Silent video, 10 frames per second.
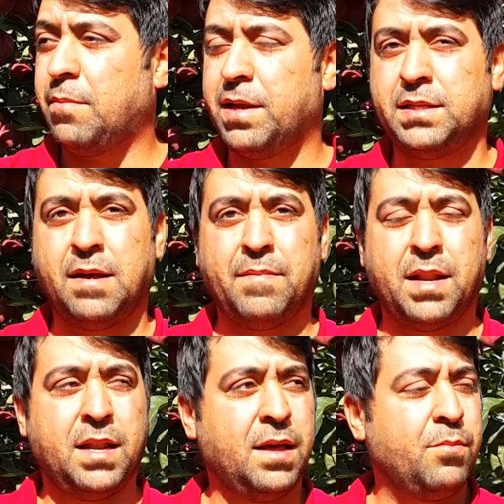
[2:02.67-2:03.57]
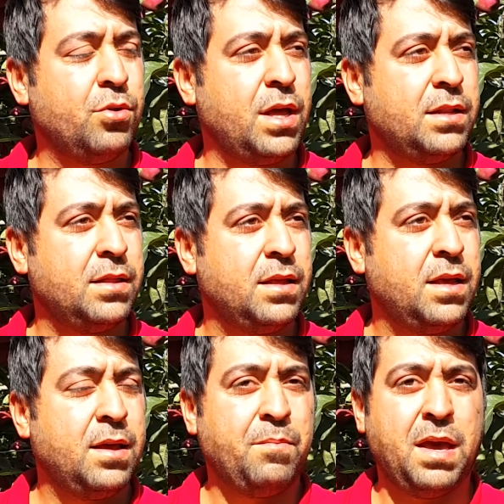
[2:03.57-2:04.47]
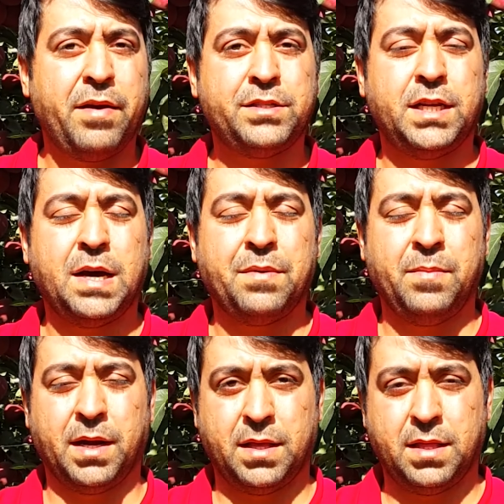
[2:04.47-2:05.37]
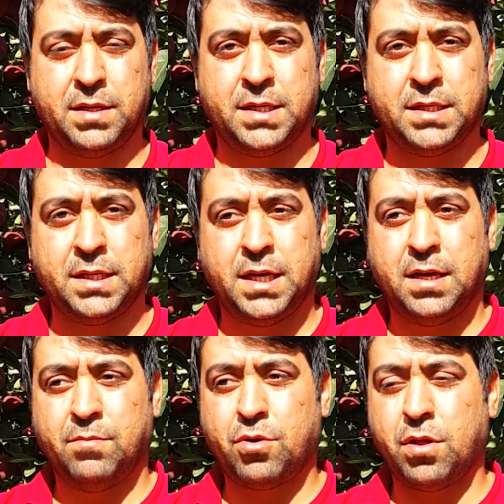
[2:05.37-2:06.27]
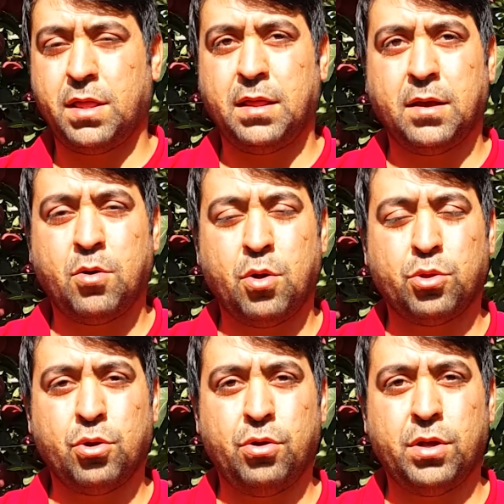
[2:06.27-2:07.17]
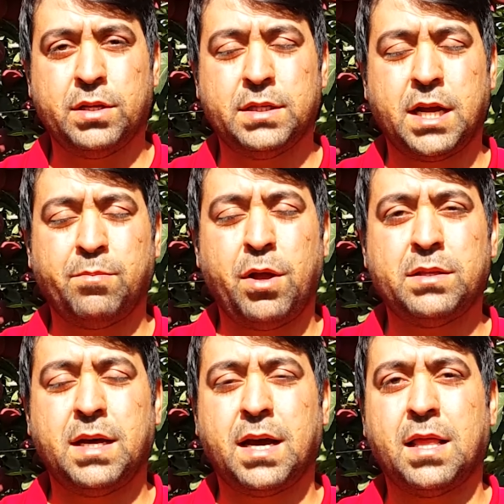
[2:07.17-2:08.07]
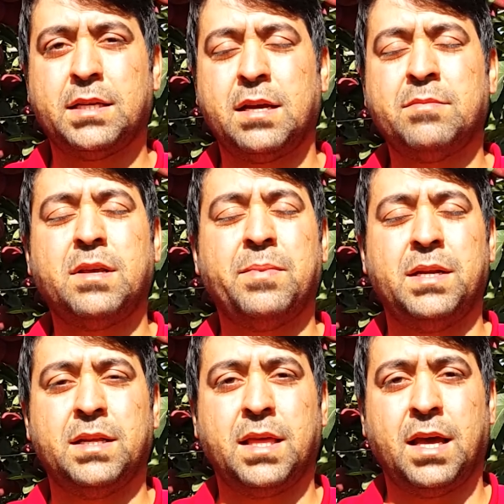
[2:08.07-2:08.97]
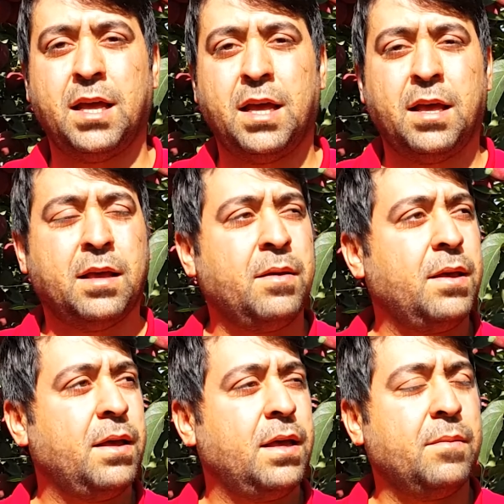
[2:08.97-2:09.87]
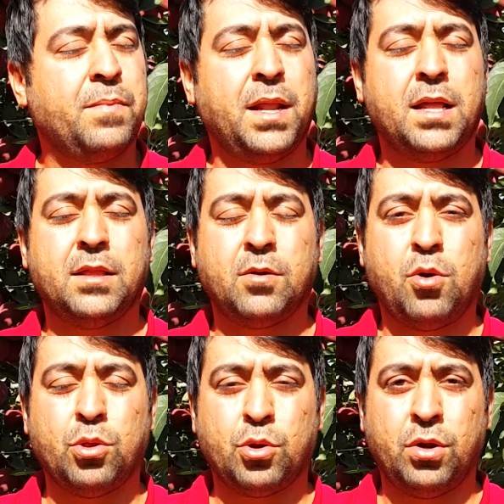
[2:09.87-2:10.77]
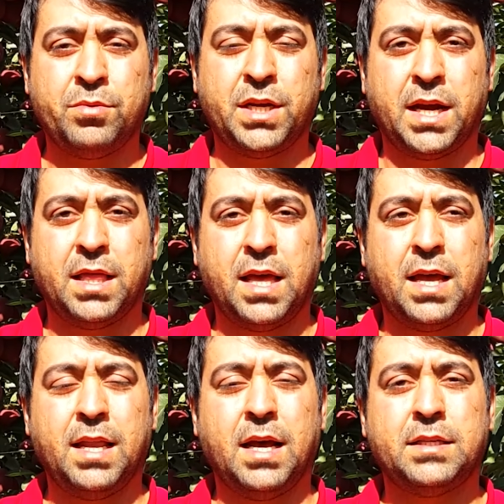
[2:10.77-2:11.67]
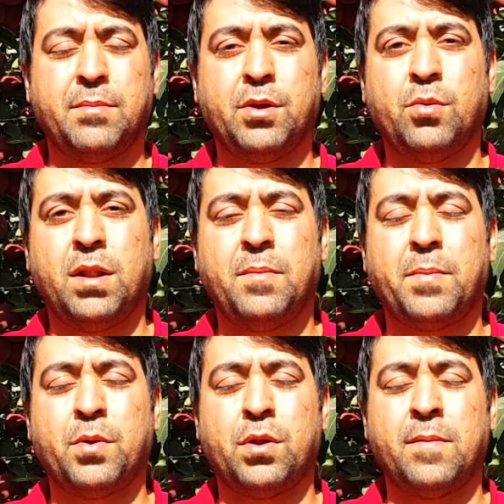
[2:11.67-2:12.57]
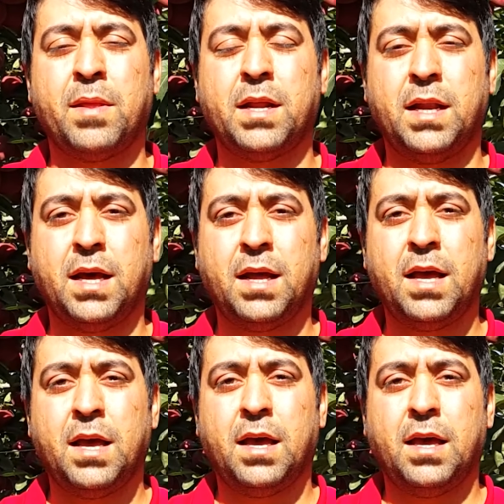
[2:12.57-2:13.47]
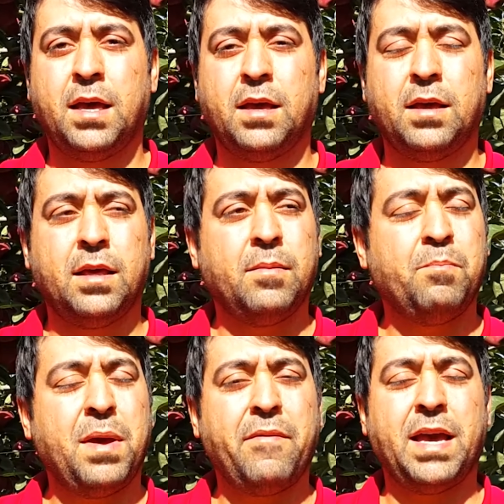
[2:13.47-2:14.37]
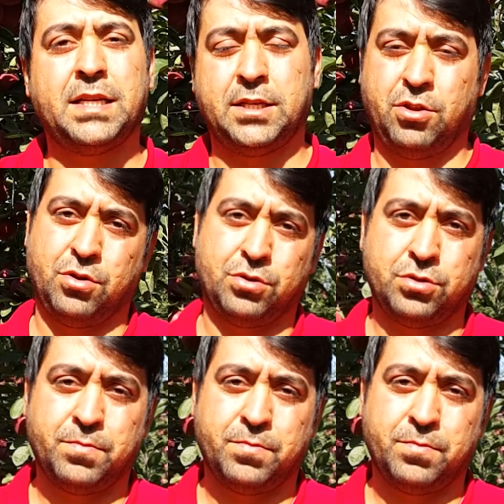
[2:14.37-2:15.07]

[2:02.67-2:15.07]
terbiye sistemleriyle modern meyvecilik yapılmaktadır. Burada e, kontrollü ziraat mühendisi arkadaşlarımızla birlikte e, planlı kontrollü bir şekilde ilaçlama, gübreleme programlarıyla ee, elma yetiştirici